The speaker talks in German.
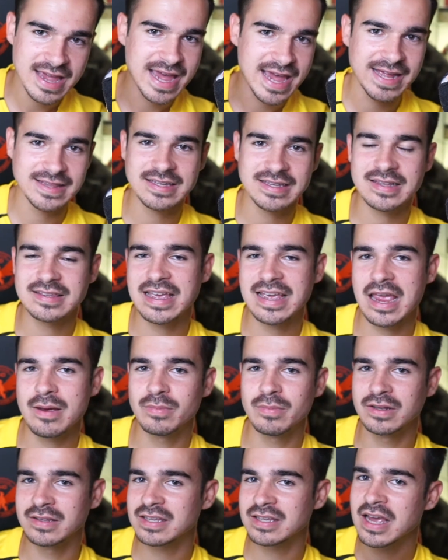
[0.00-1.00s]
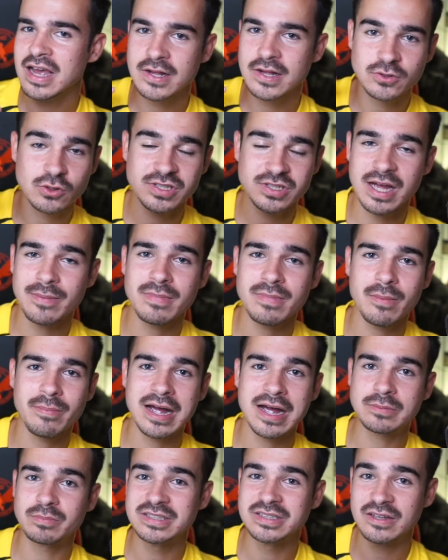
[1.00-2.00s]
Entertainment,
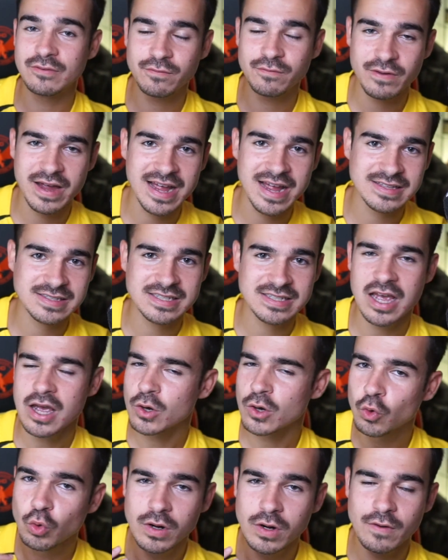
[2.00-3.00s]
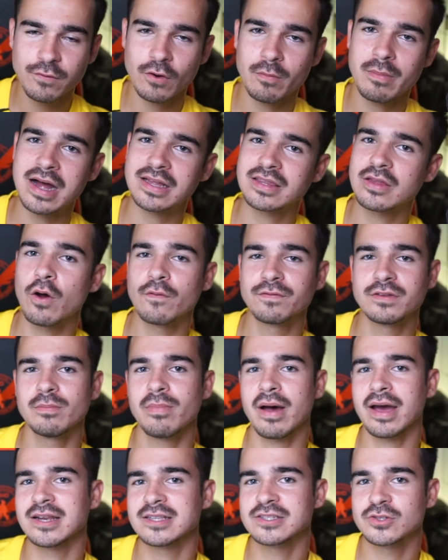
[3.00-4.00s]
Zusammenarbeit mit den Fans, coole Formate auf die
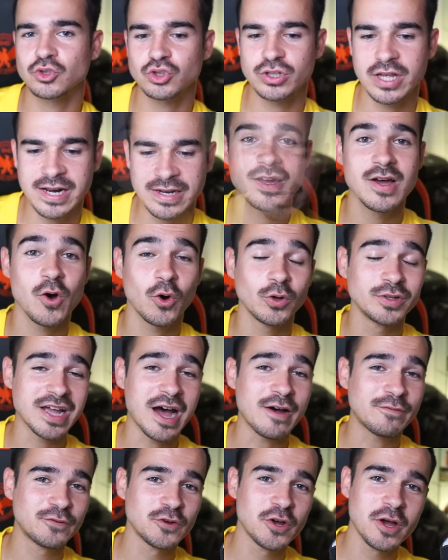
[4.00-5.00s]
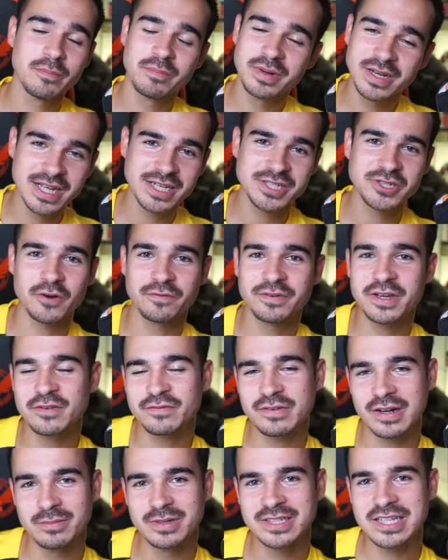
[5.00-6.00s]
Beine zu stellen. Und dafür bin ich auf jeden
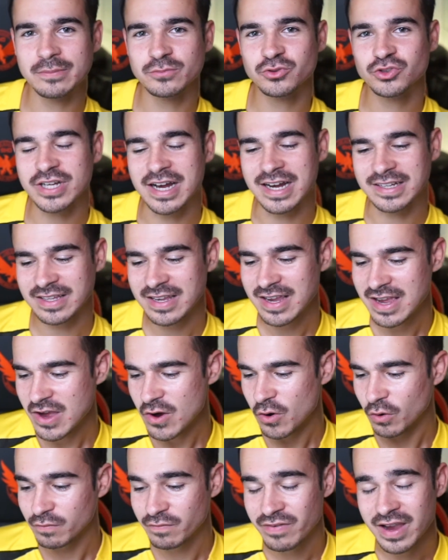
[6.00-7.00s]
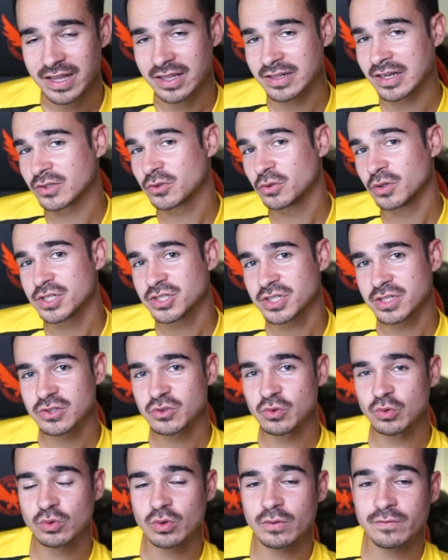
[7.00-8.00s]
Fall mit am Start und werde natürlich in
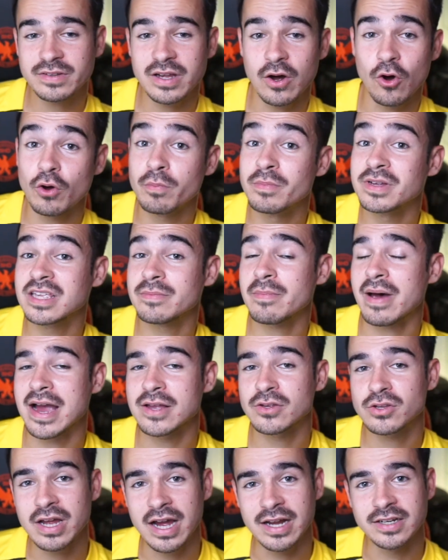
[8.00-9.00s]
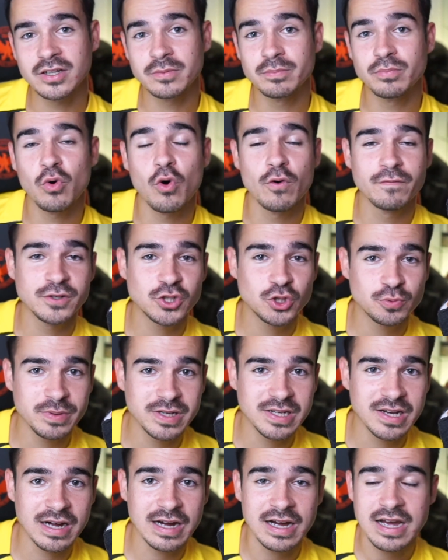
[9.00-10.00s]
Zukunft auch mit dem ein oder anderen
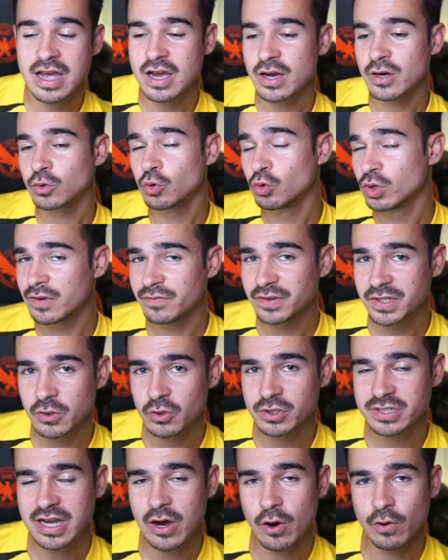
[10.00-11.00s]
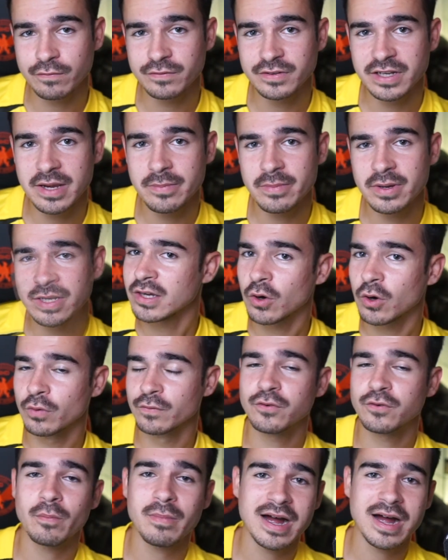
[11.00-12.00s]
Profispieler coole Videos aufnehmen und
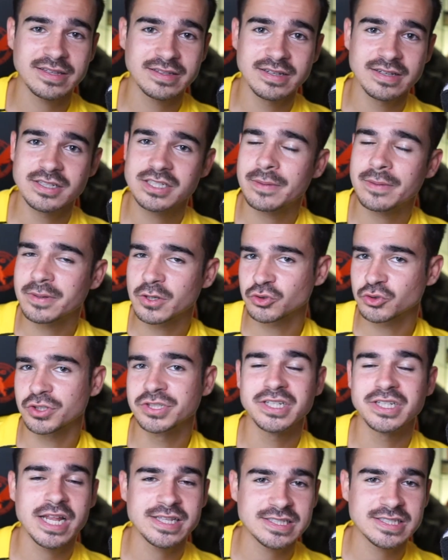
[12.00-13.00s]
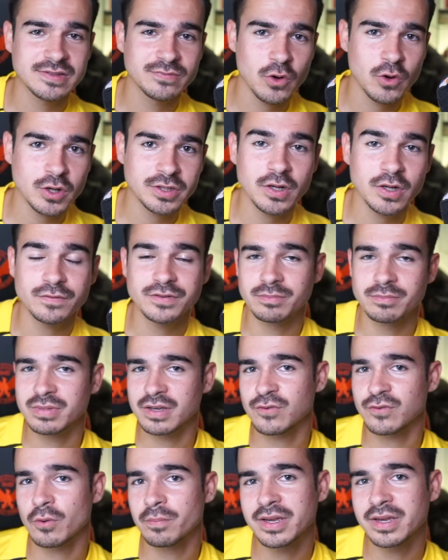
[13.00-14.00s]
Formate. Ich habe ja schon in den letzten Wochen auf dem
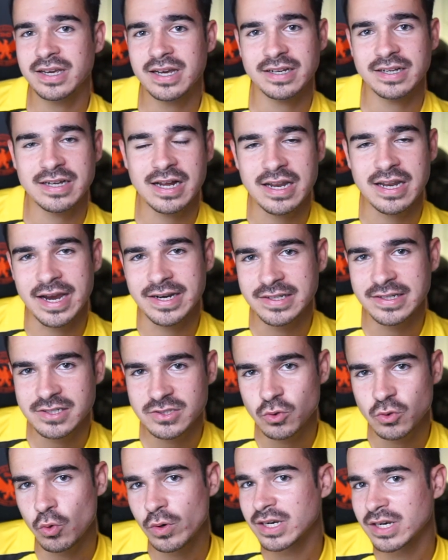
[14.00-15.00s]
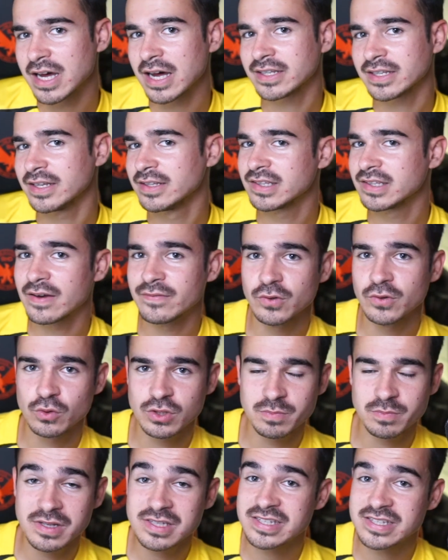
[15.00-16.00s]
BVB-Kanal einiges hochgeladen. Interviews
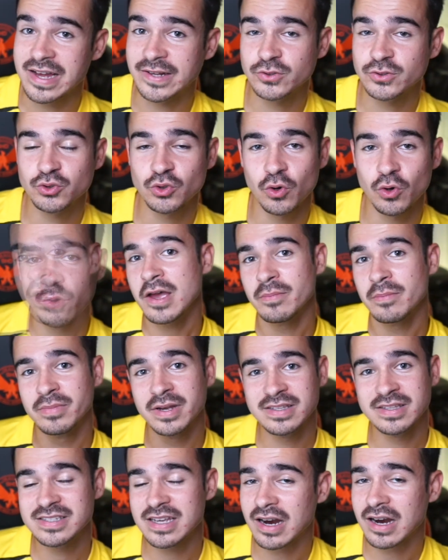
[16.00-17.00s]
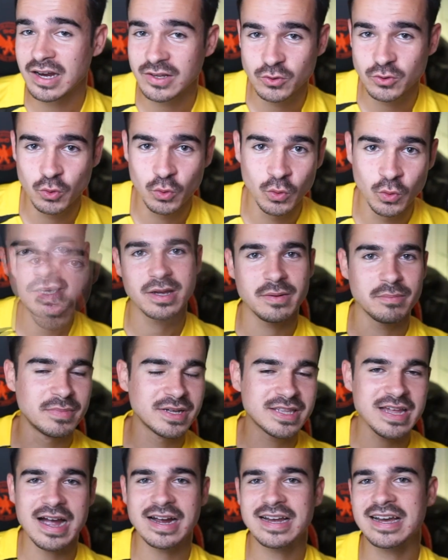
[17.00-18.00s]
mit Sancho, mit Zagadou,
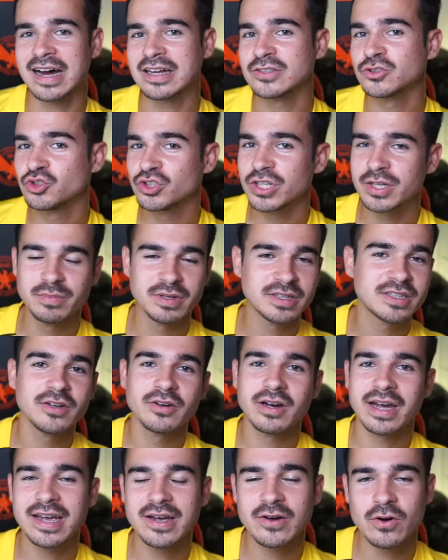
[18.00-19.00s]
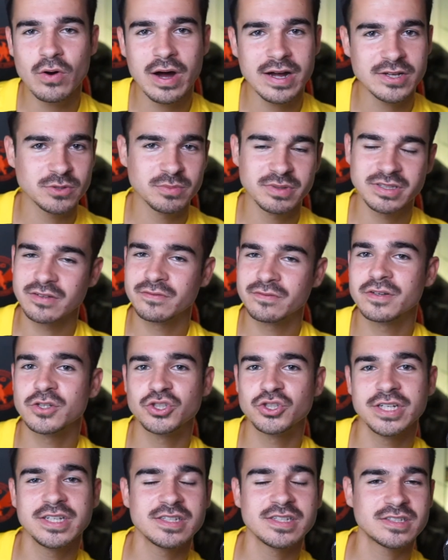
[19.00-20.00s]
mit Akanji, mit Guerrero, also mit den
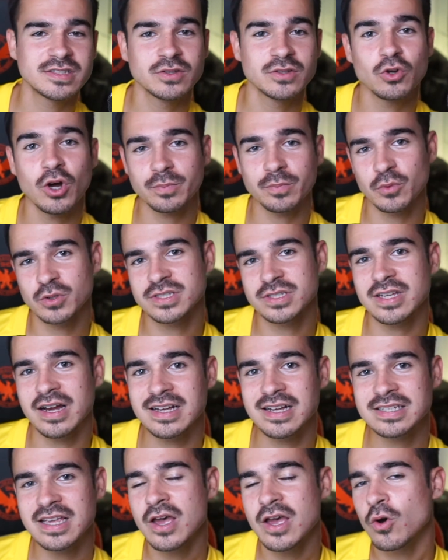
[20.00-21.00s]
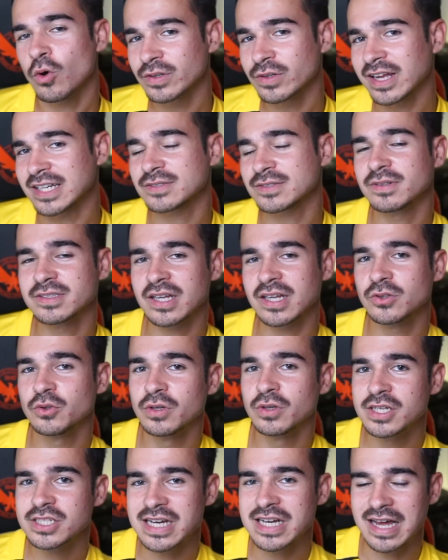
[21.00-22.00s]
verschiedensten Dortmund-Stars. Und das wird
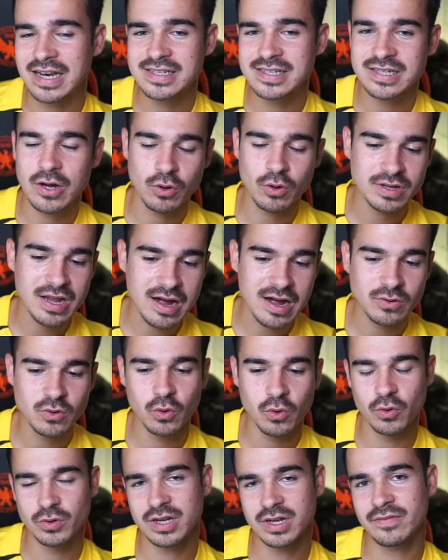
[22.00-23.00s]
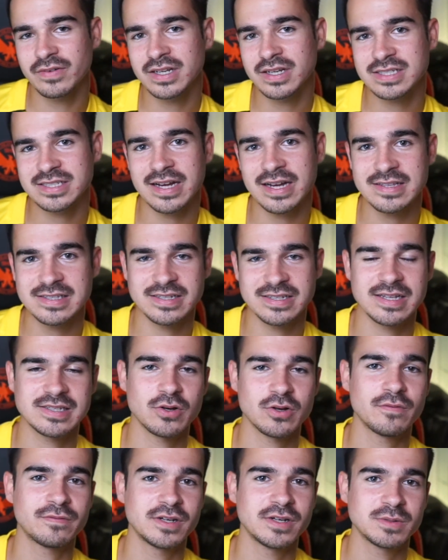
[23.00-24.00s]
natürlich alles auch nach Corona, wenn das Ganze jetzt
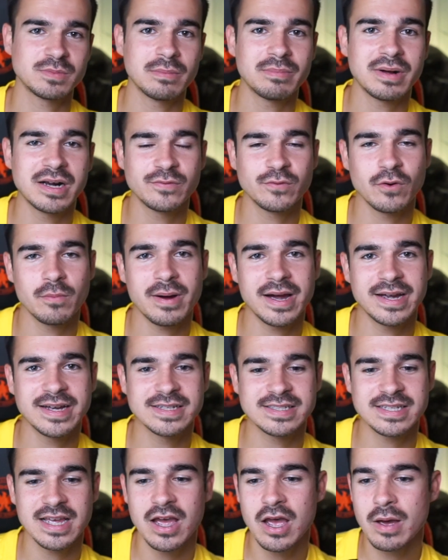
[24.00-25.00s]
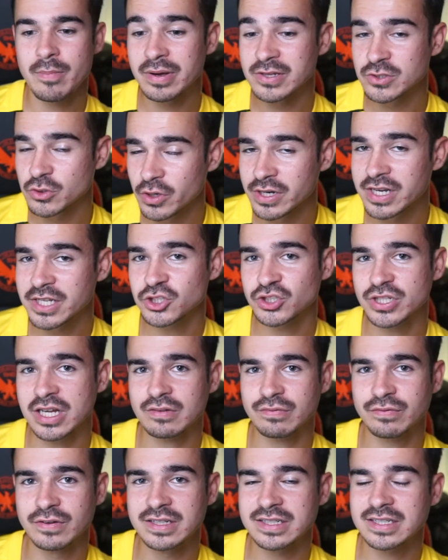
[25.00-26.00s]
hoffentlich mal bald vorbei ist, persönlich
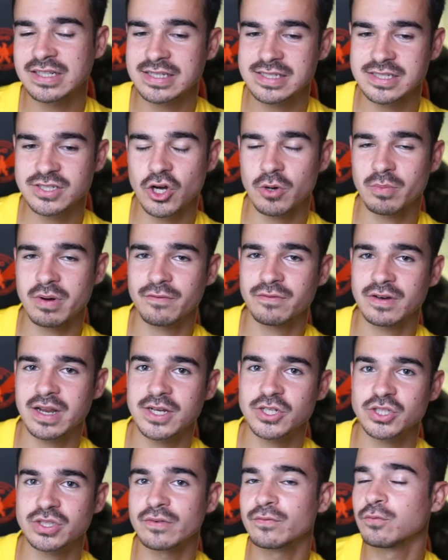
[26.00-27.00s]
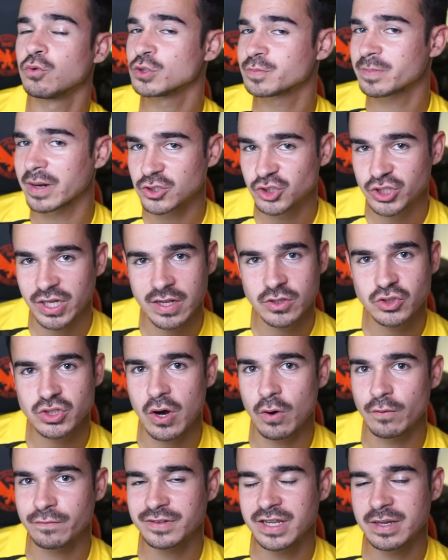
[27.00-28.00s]
stattfinden, dass ich auch mal vielleicht eine Fußball-Challenge
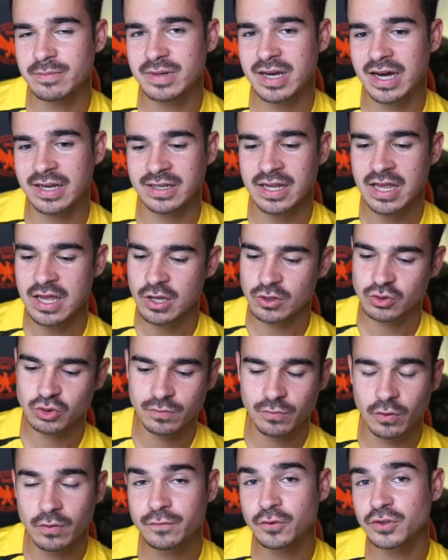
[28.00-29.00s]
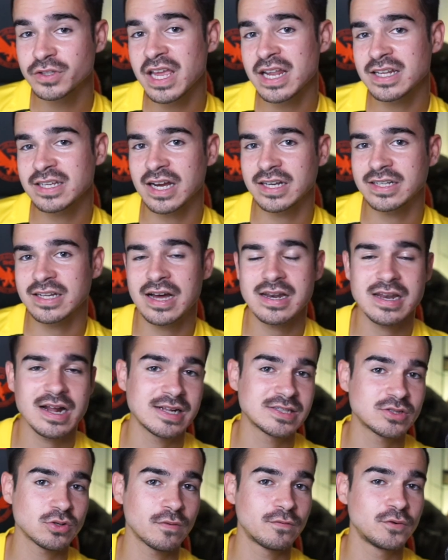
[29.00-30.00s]
aufnehmen kann. Sowohl für den Kanal
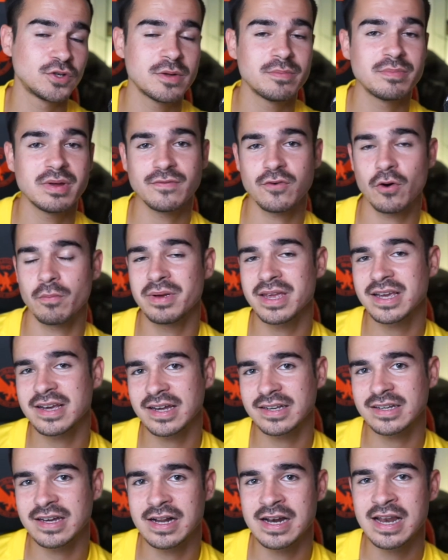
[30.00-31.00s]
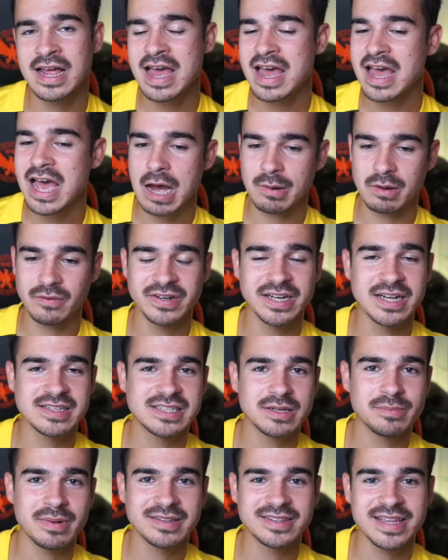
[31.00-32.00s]
als auch für den BVB-Kanal. Aber wenn jetzt
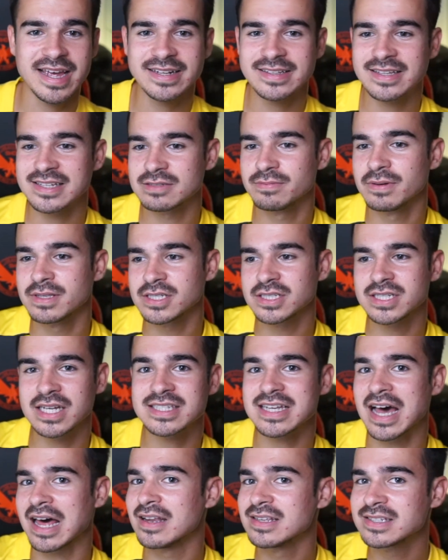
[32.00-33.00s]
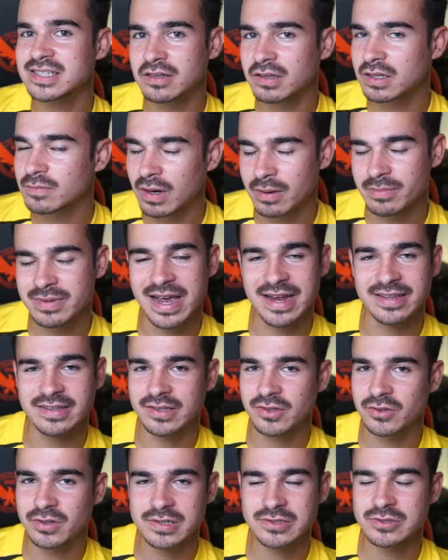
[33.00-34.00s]
jemand denkt, es wird sich jetzt alles irgendwie bei mir ändern
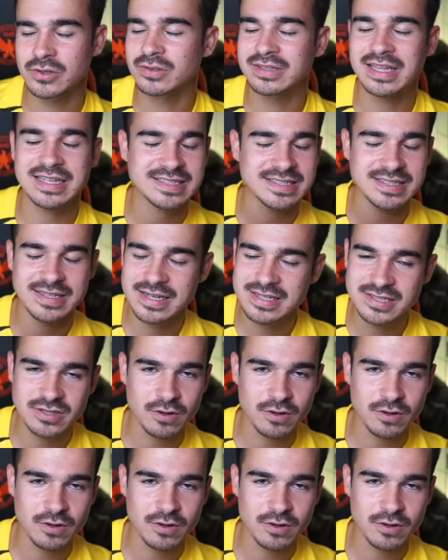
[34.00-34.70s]
oder so, das ist